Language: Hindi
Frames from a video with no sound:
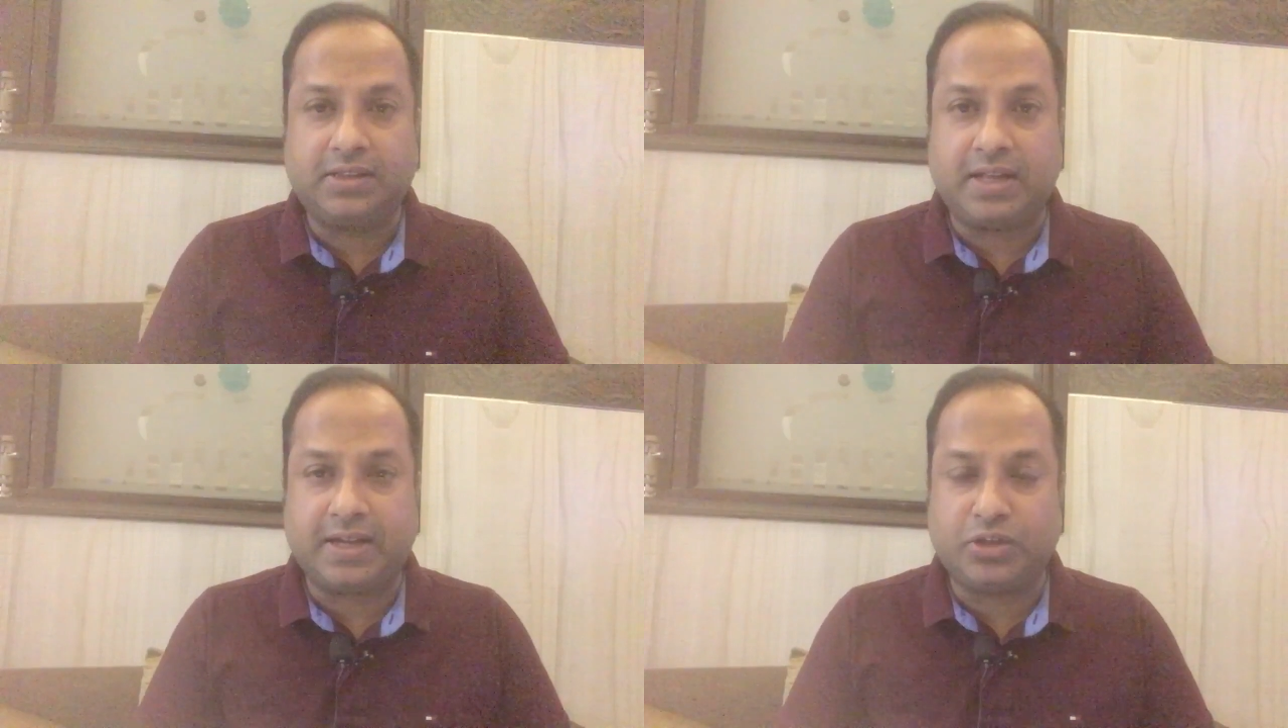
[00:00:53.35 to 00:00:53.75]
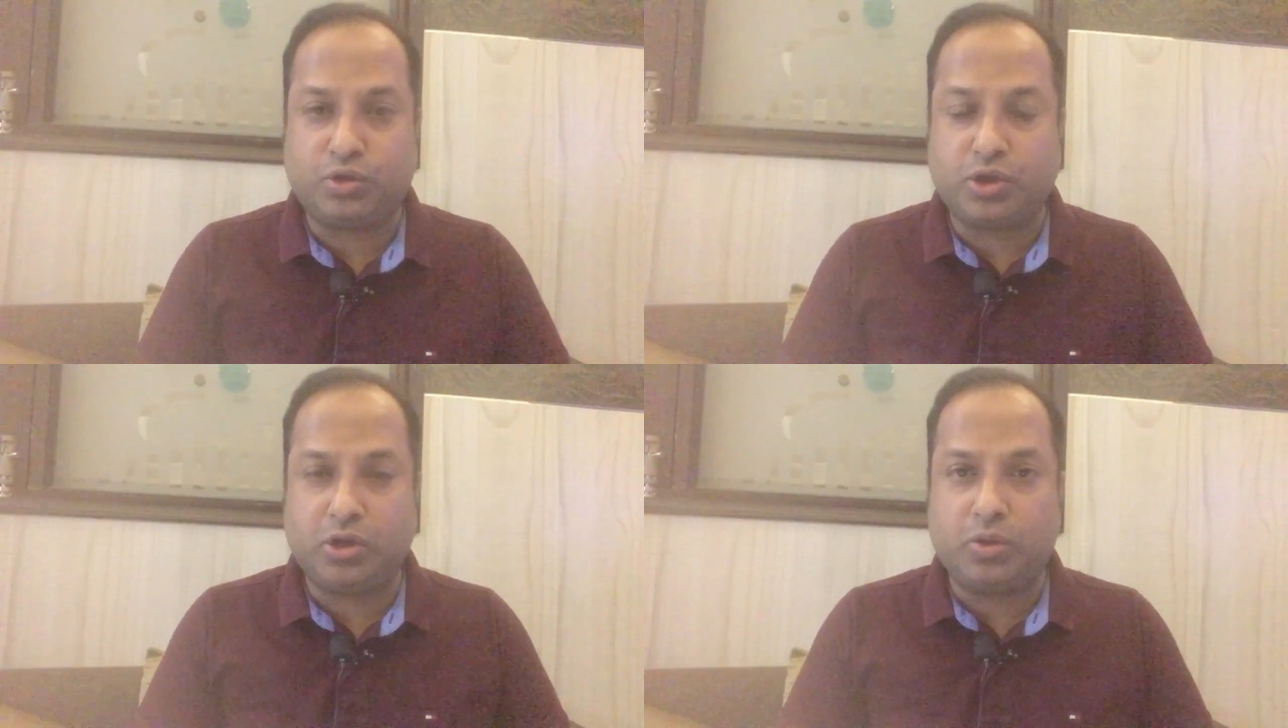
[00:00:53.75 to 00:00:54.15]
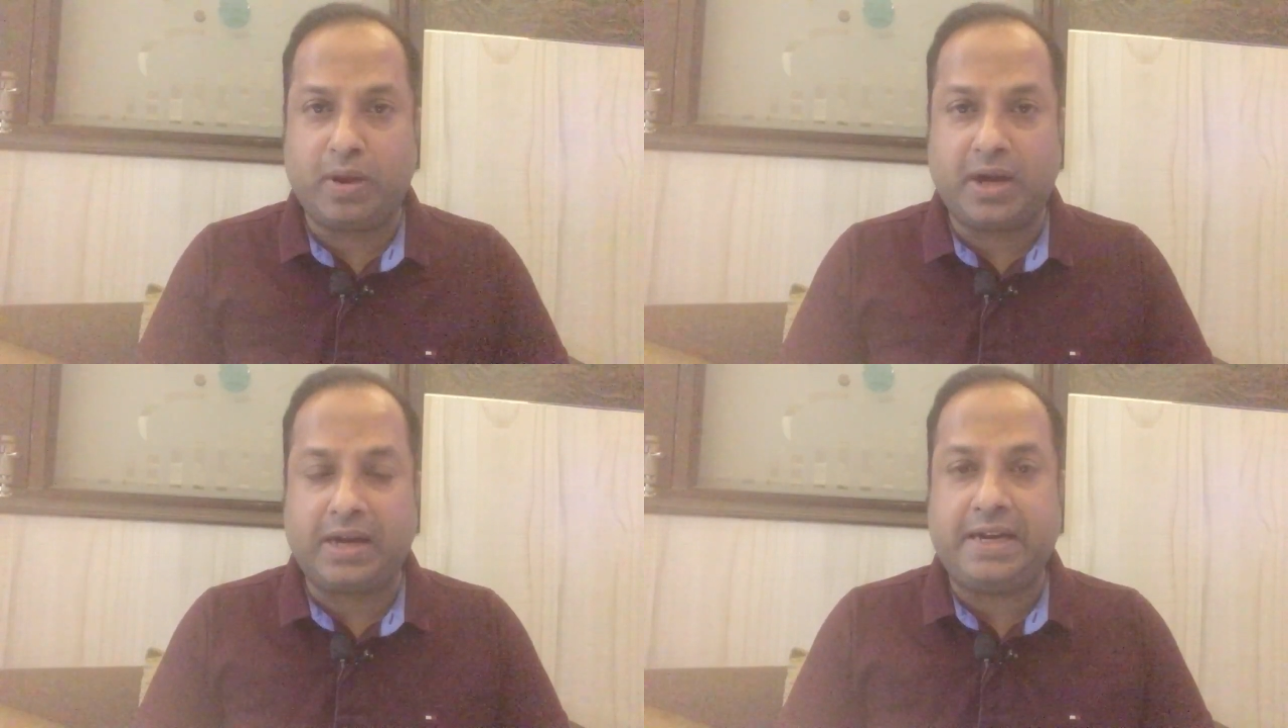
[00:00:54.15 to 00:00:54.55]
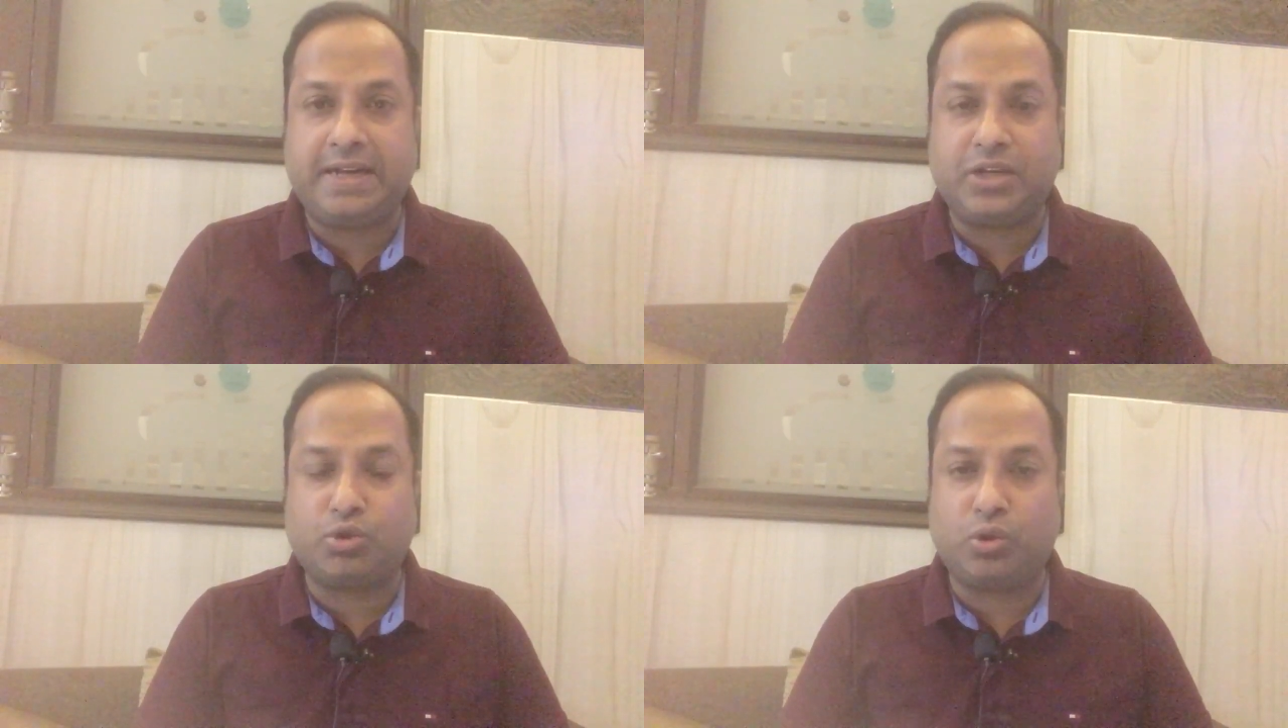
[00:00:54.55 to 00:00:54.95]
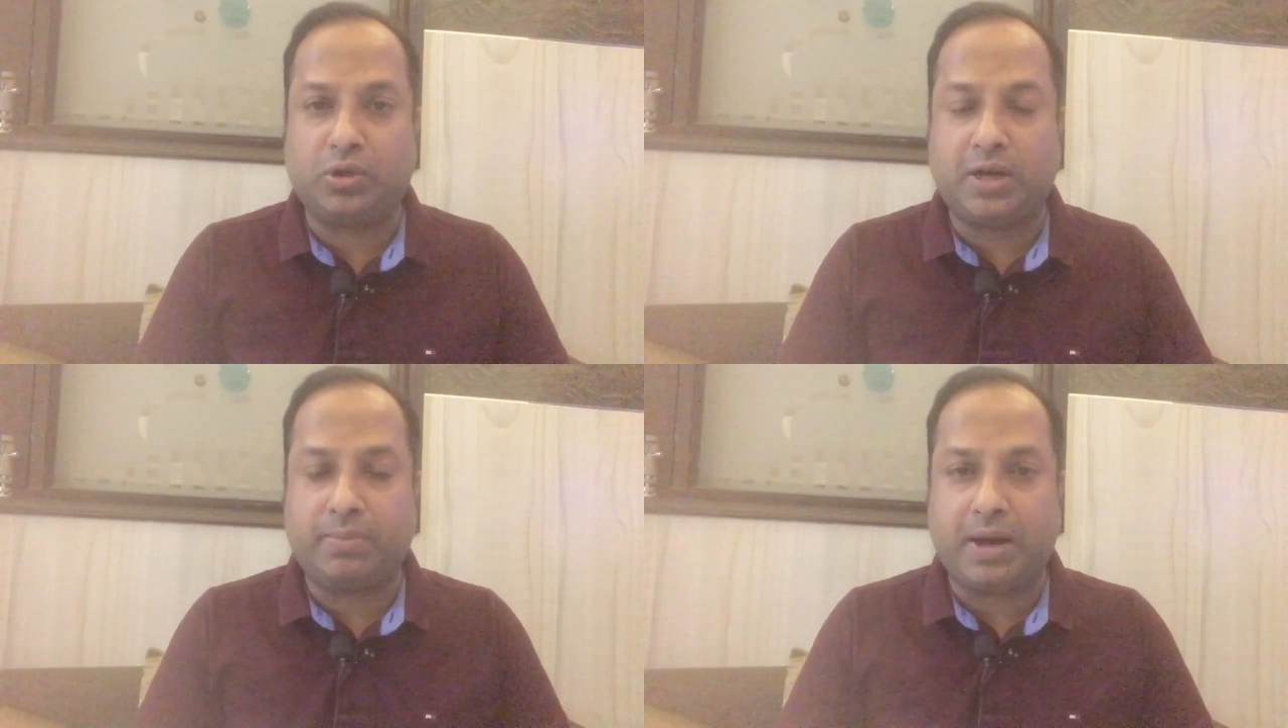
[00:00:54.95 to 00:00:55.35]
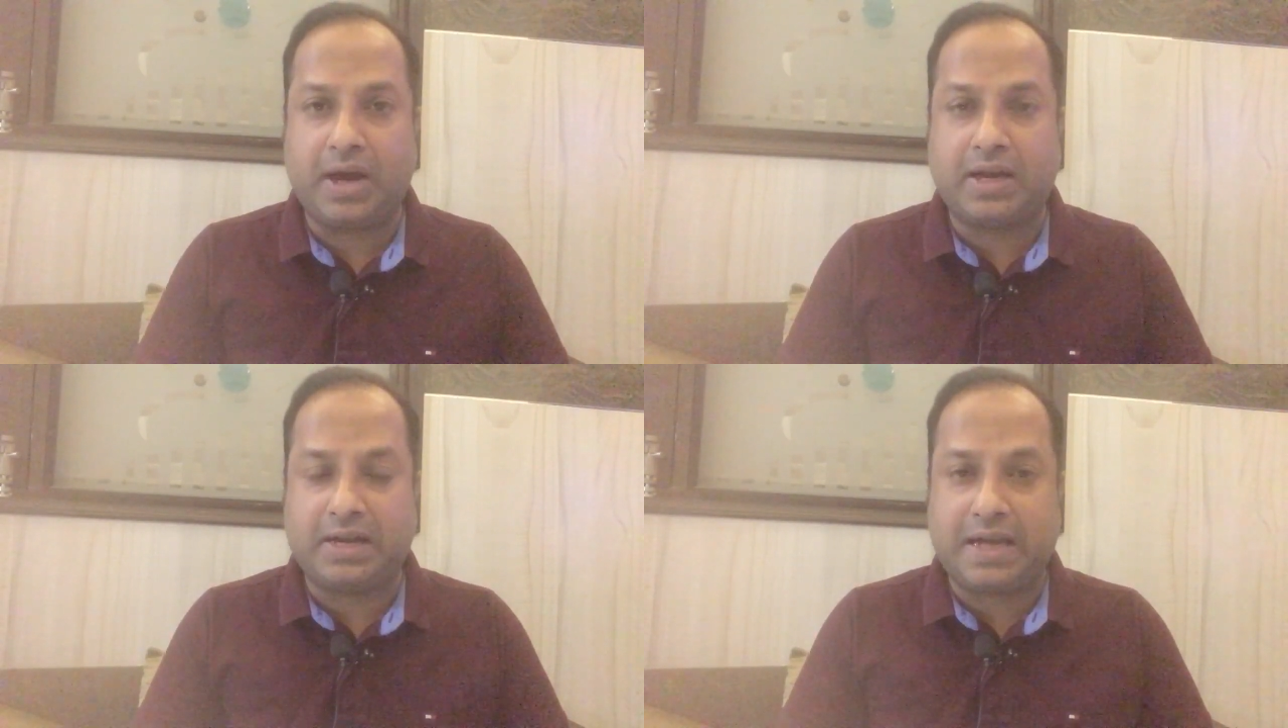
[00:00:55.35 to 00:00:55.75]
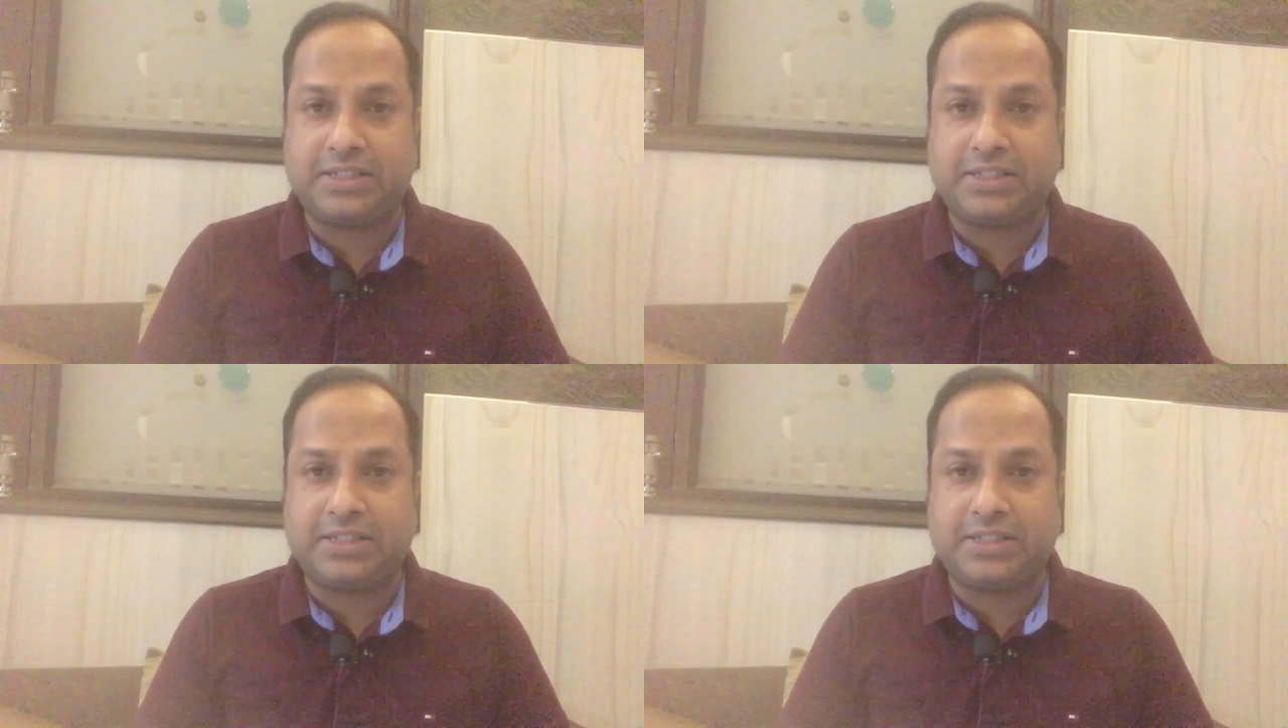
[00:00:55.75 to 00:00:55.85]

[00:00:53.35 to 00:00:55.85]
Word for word: ताकि सुशील कुमार इंडिया छोड़कर बाहर ना